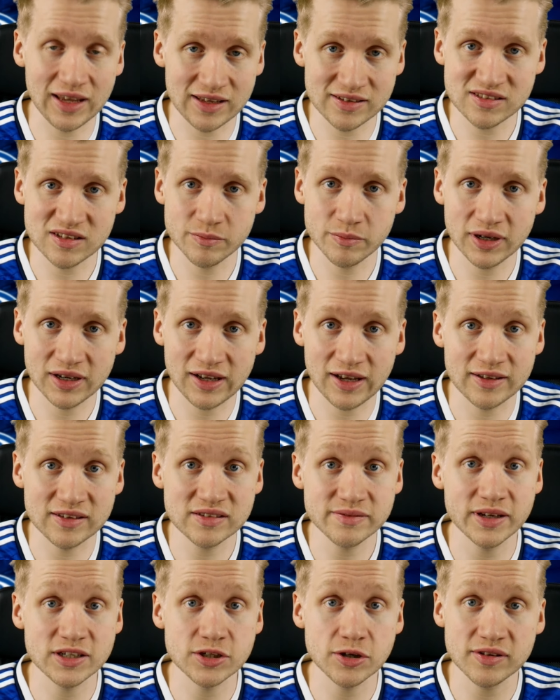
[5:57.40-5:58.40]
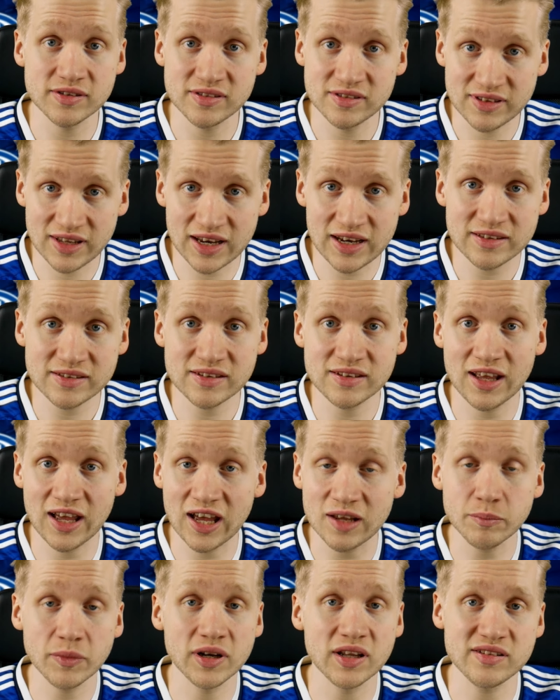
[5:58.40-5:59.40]
gestern bekannt. 2016
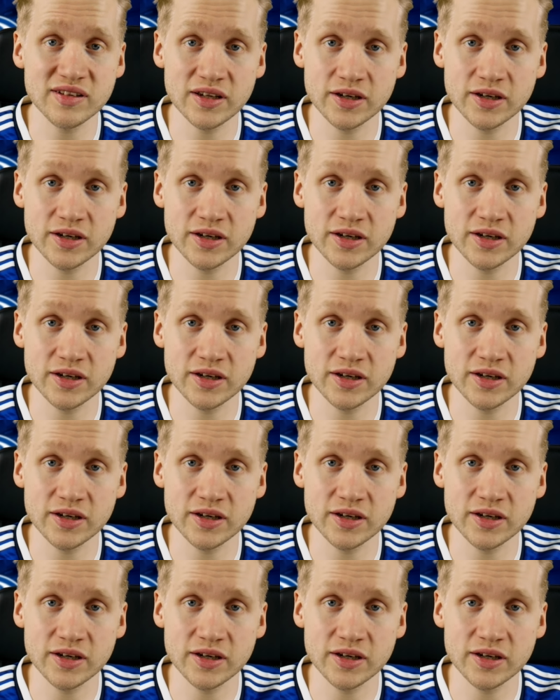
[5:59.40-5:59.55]
hat man das